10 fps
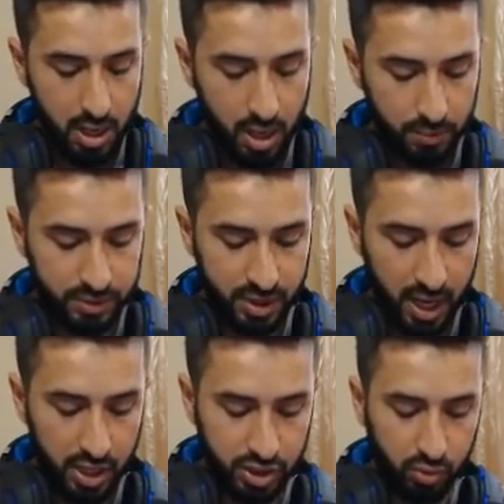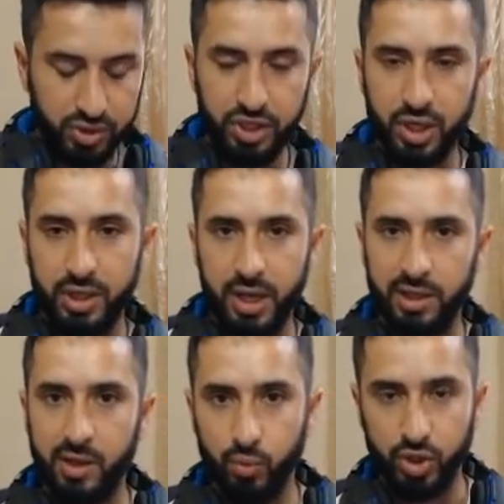15 توزيع
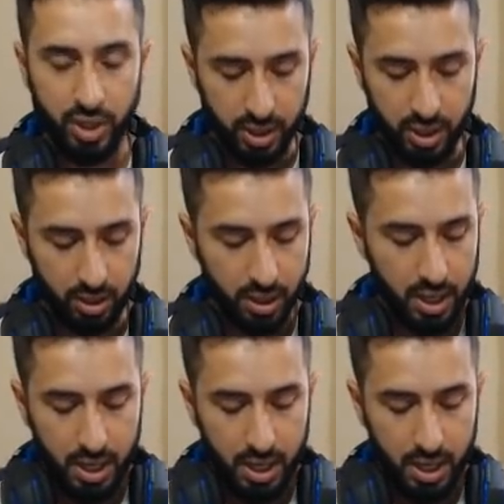شدات للمشتركين